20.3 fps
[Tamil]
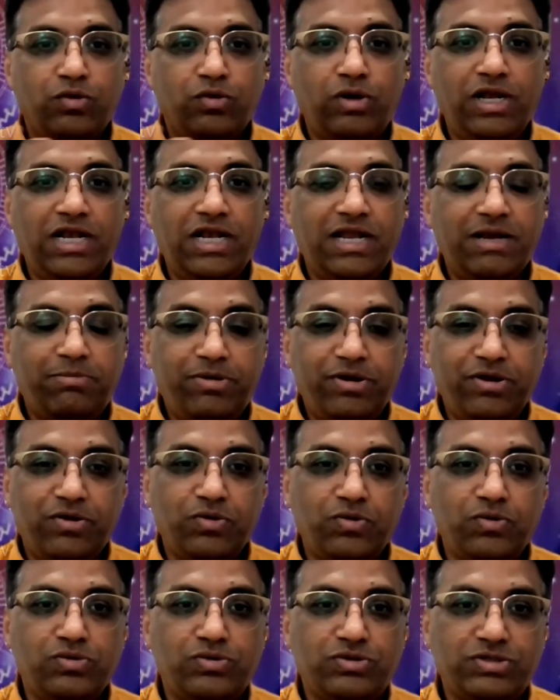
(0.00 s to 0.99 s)
தொழில எப்படி
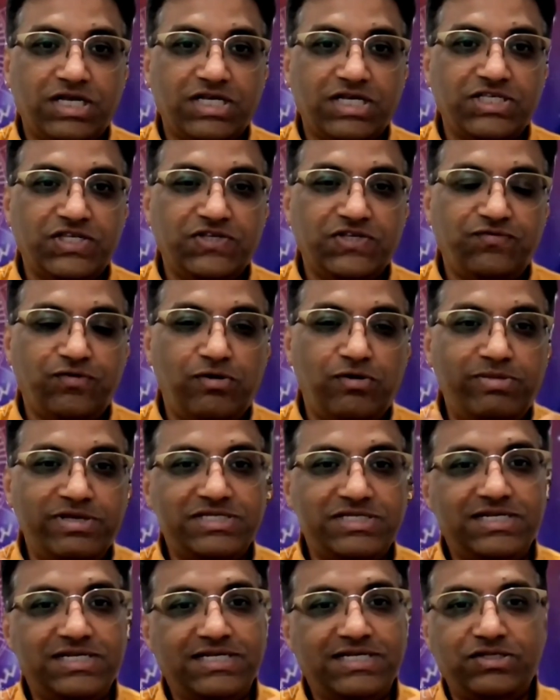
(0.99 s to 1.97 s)
இருக்கும் சக்சஸ்ஃபுல்
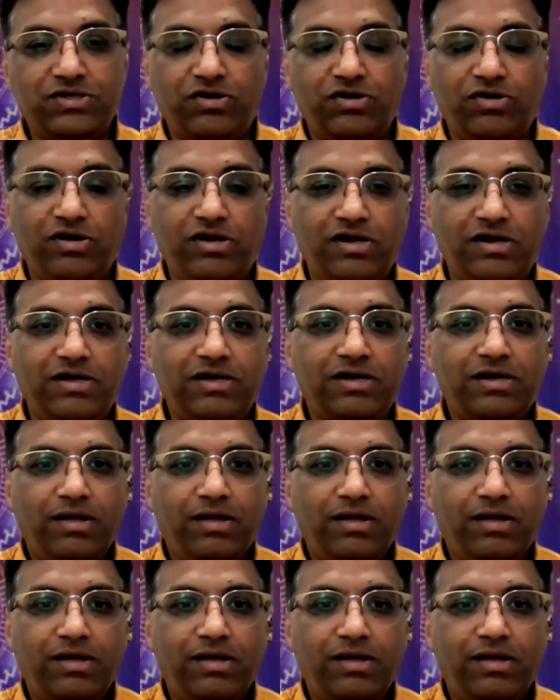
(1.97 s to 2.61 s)
பிஸ்னஸ் ஆர்